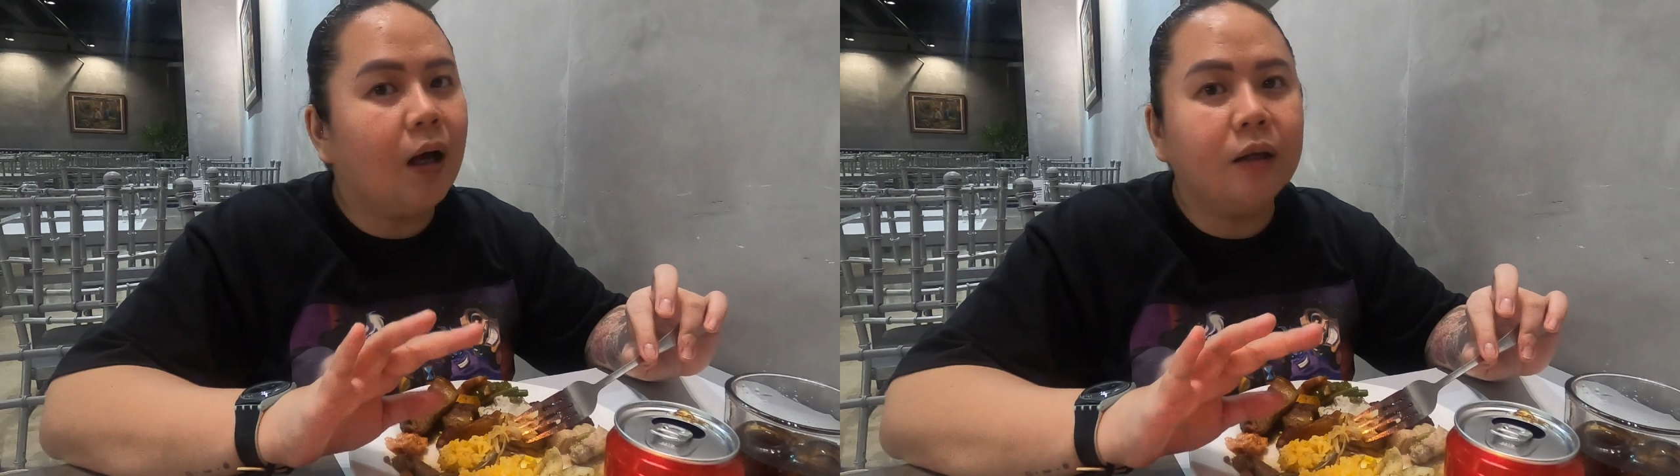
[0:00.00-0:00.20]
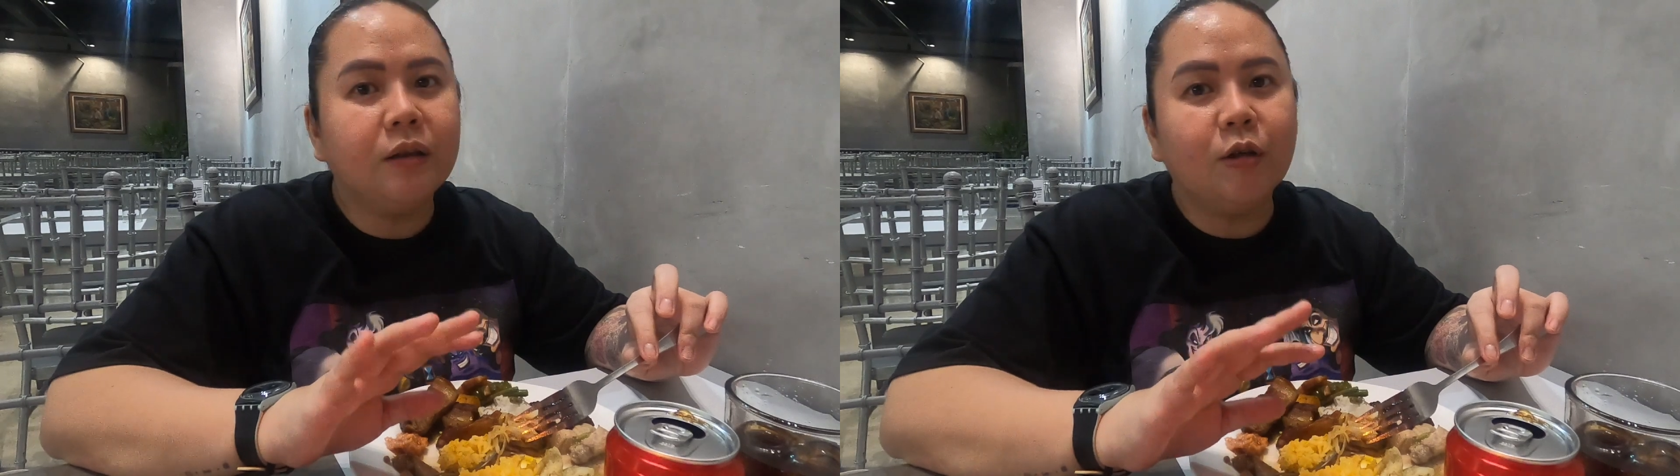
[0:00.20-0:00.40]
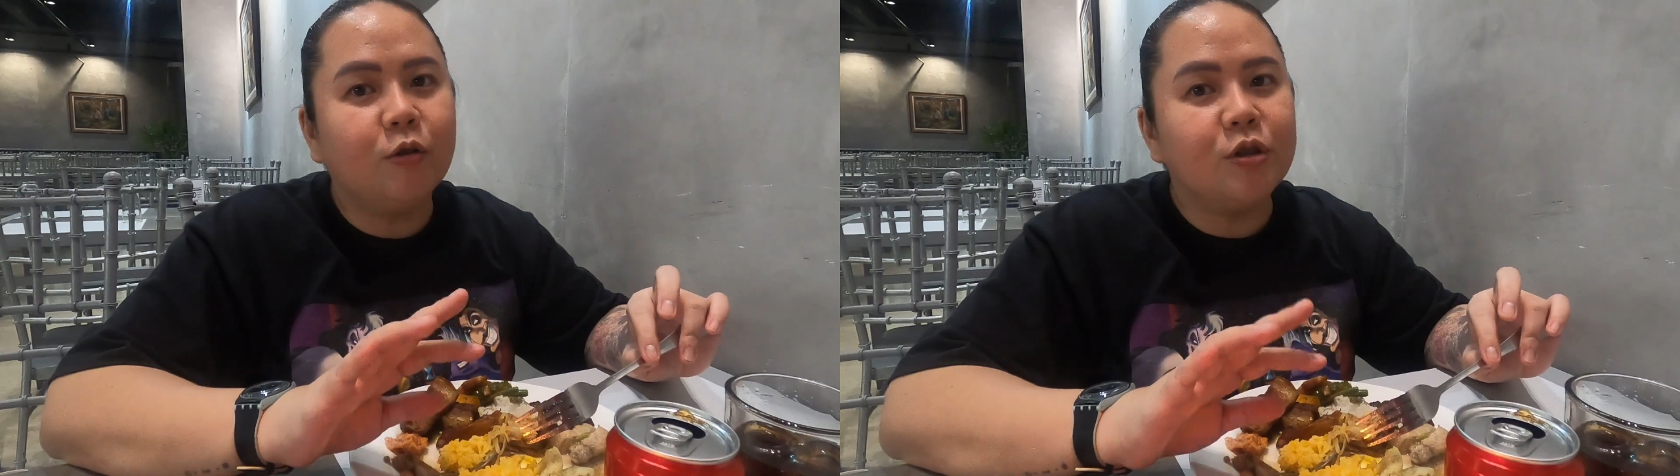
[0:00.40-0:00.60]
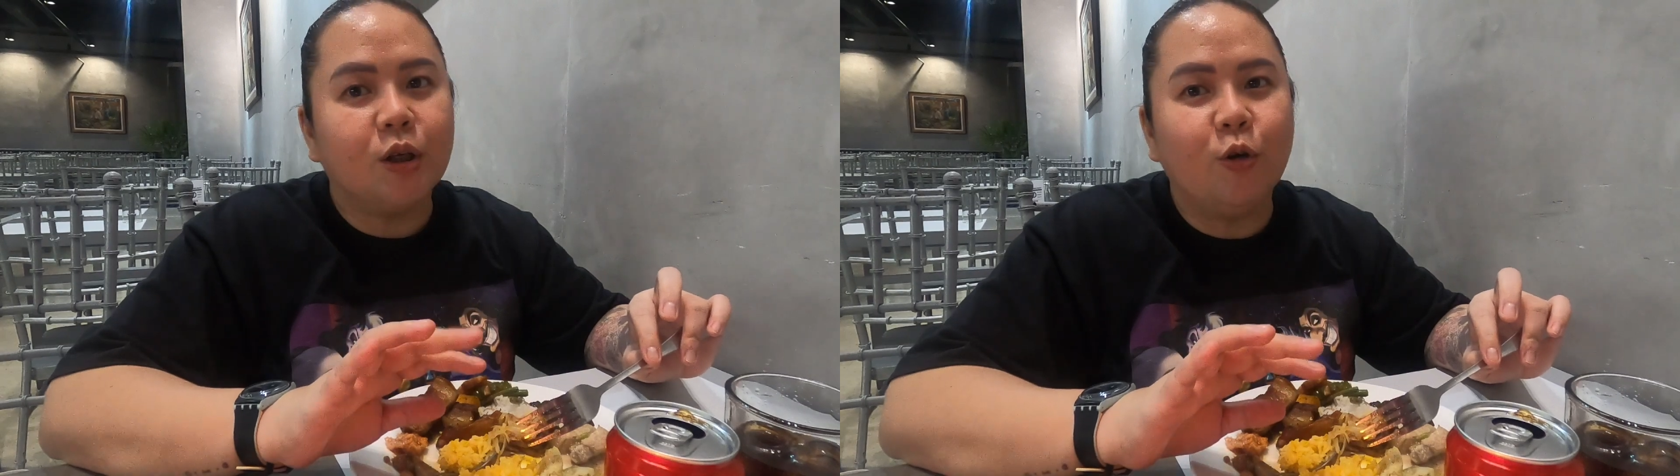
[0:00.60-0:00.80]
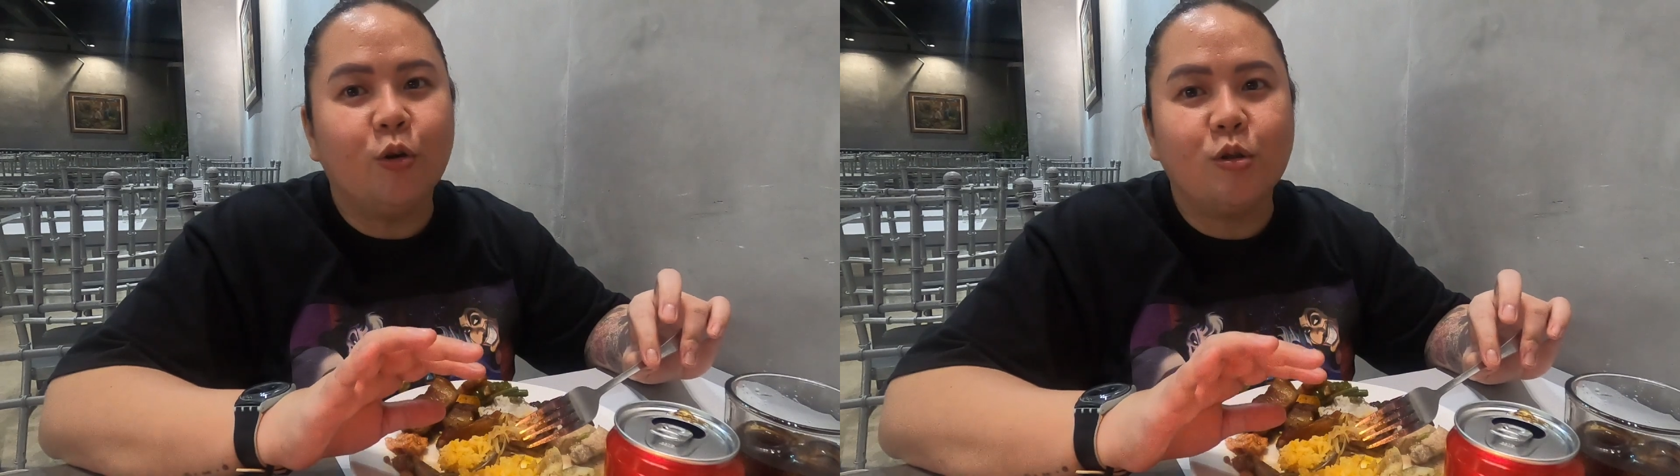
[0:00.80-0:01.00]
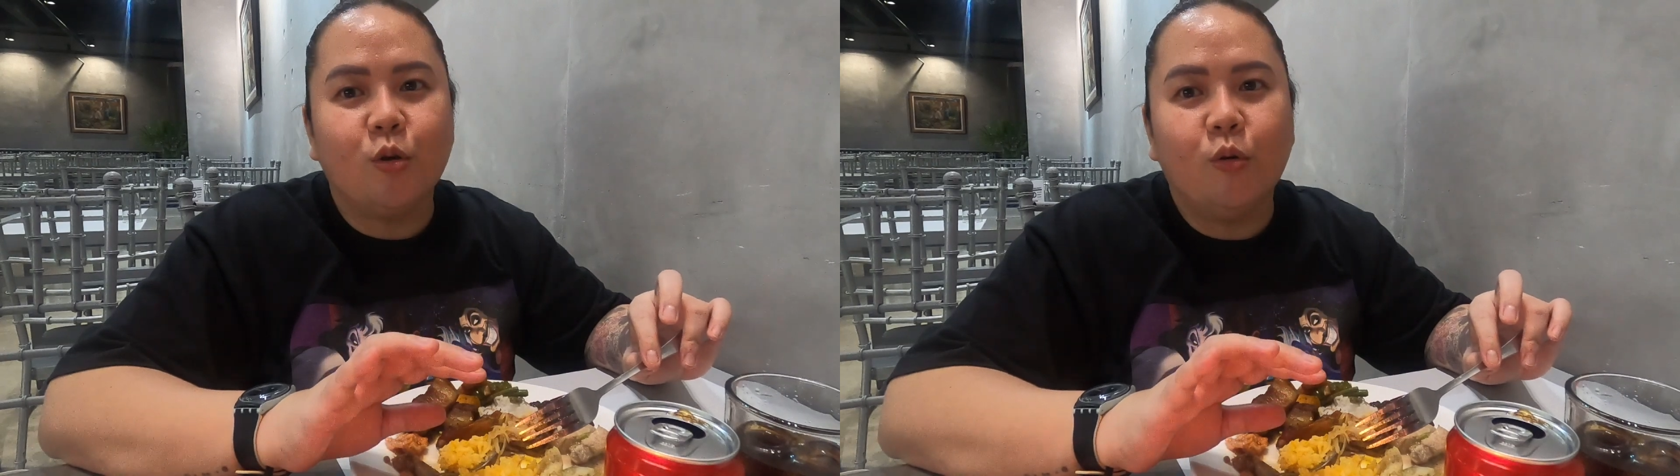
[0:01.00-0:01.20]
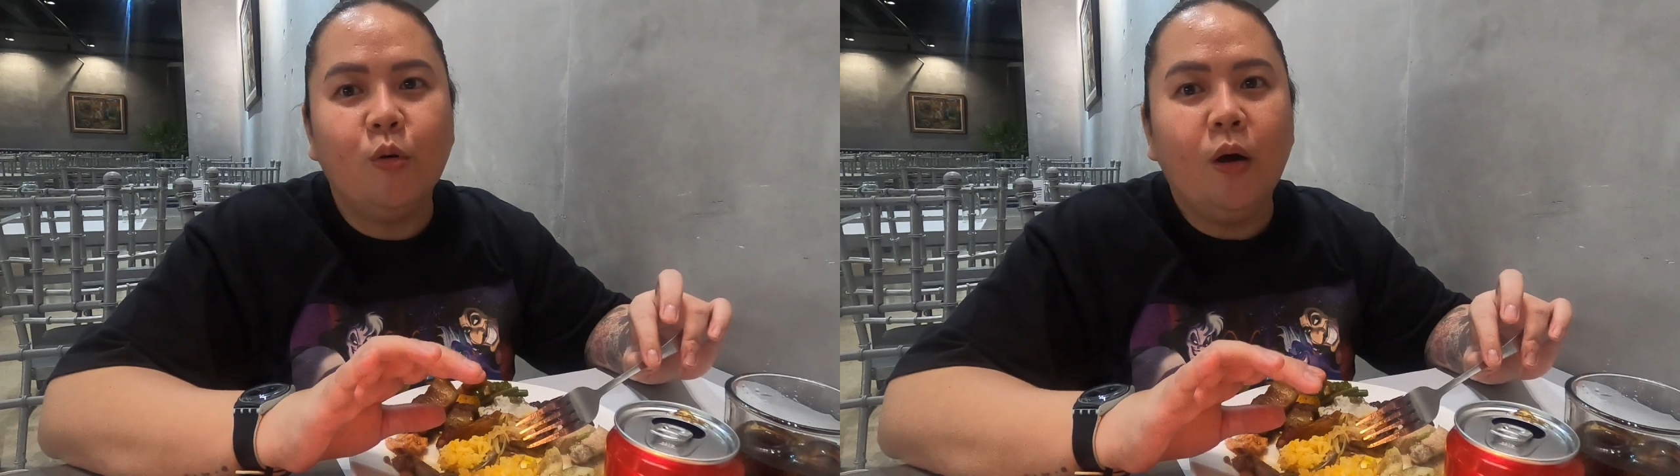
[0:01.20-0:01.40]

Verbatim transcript: kahit ano, seryoso.